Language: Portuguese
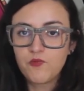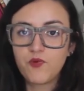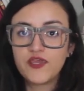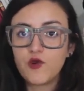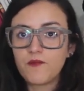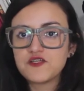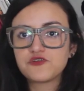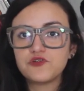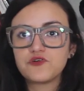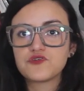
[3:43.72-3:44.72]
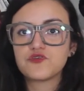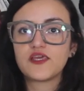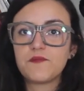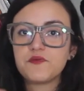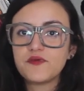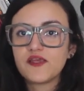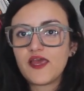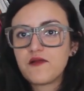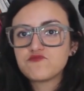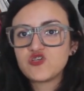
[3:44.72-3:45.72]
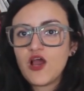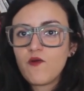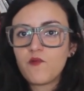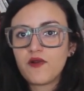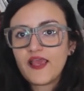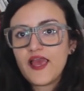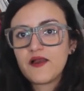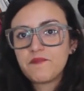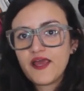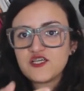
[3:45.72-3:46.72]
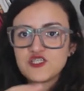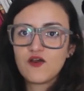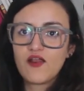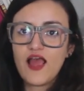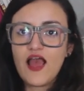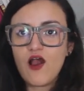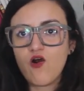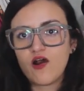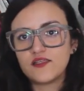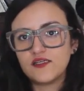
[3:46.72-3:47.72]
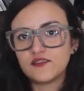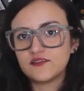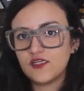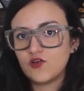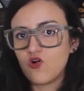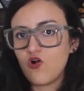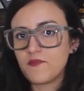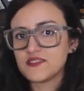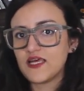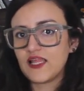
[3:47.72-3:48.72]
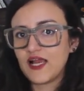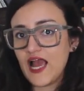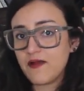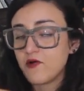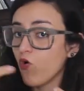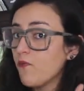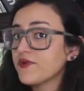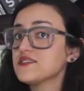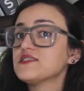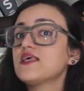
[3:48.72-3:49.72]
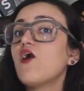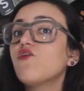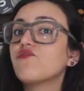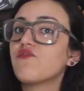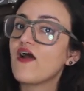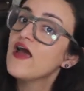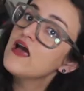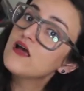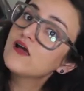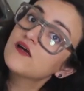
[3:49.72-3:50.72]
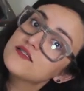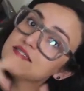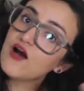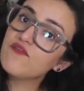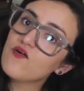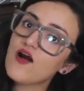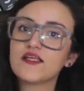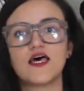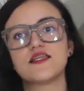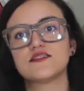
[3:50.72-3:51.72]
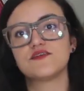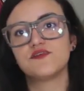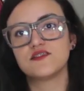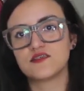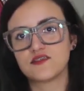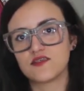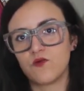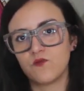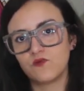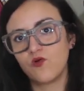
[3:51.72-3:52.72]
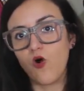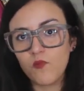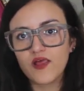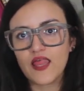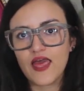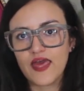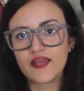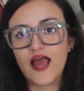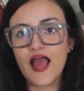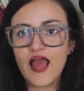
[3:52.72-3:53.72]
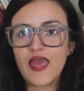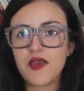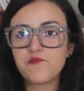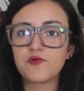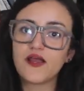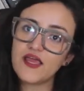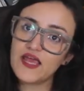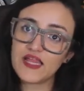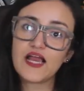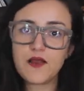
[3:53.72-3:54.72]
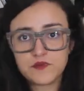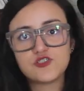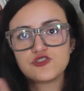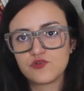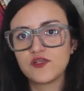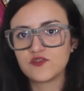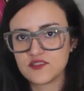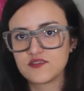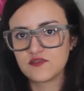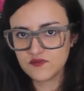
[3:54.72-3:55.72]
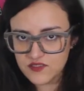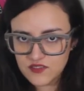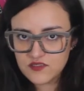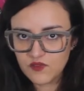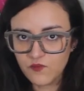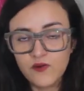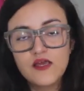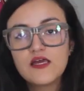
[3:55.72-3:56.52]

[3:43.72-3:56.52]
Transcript: Porque o mais curioso é que a Primeira Guerra Mundial é uma guerra para restaurar a ordem anterior, mas ela acaba ou para salvar salvaguardar a civilização como ela era à época e ela acaba destruindo essa civilização.